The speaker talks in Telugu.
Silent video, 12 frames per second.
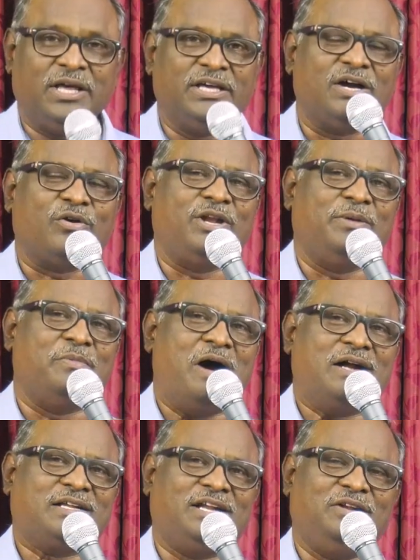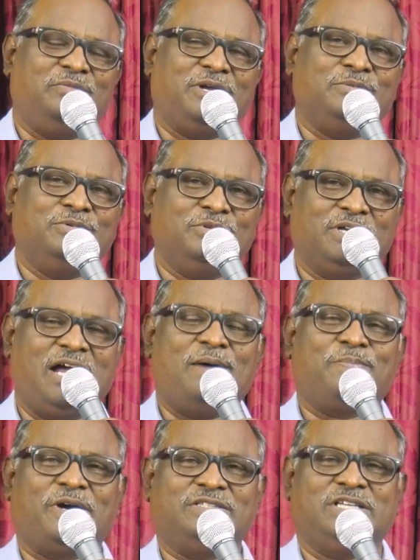ఇంకా కొన్ని మాటలను మనము
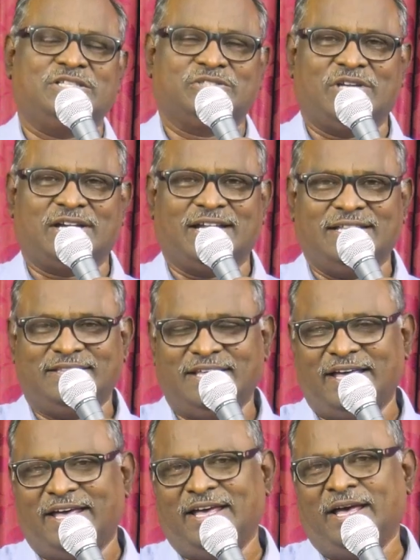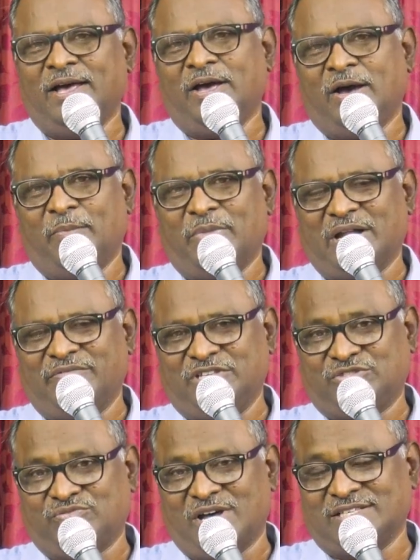జ్ఞాపకం చేసుకున్నట్లయితే మన
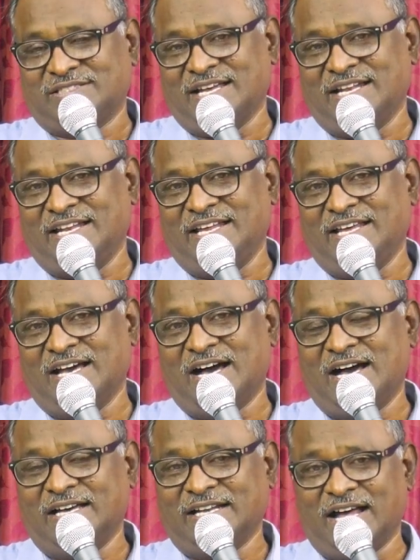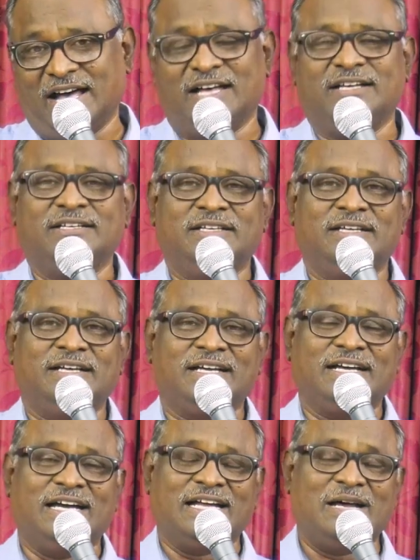విశ్వాసాన్ని ఆయన
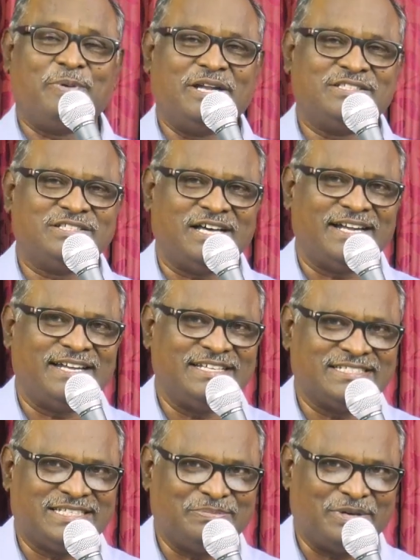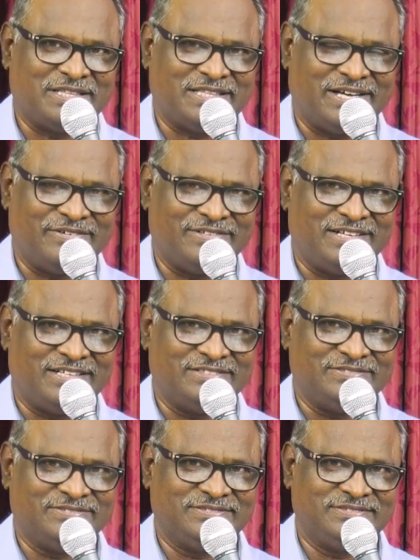ఘనపరచాలని ఇష్టపడతా
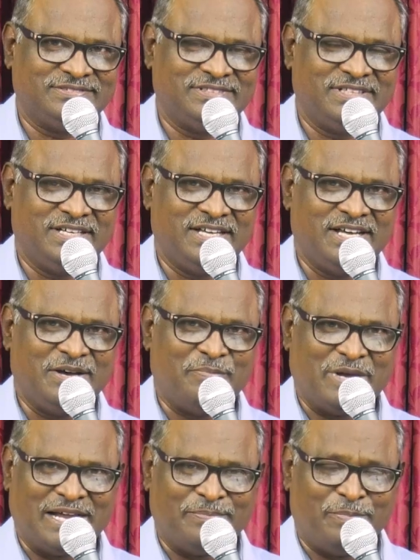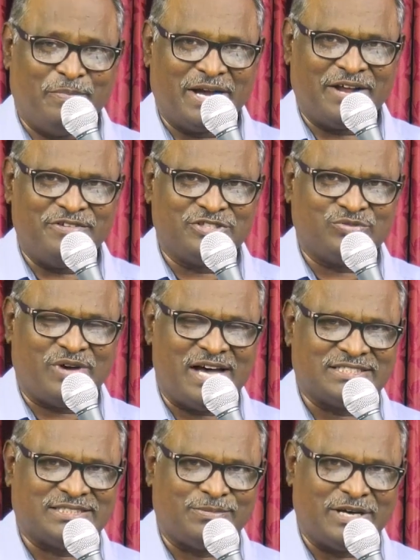ఉన్నాడు మన మన
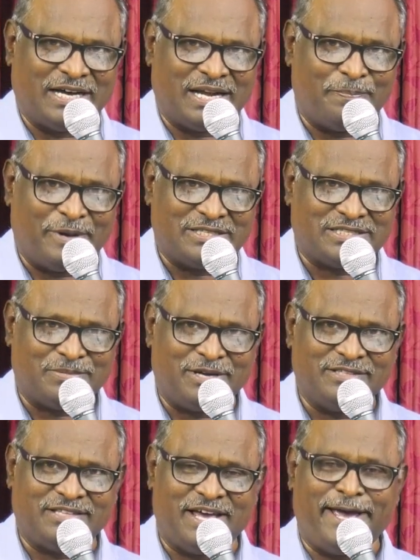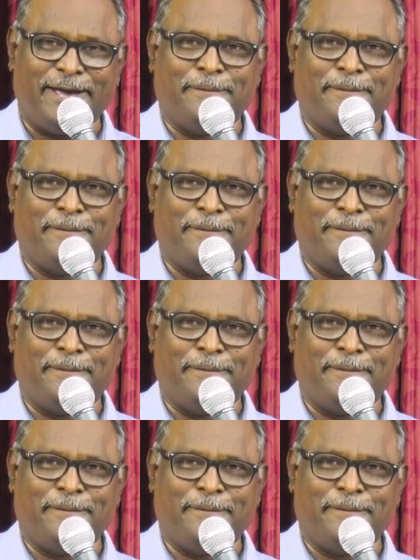విశ్వాసము ఘనపరచబడితే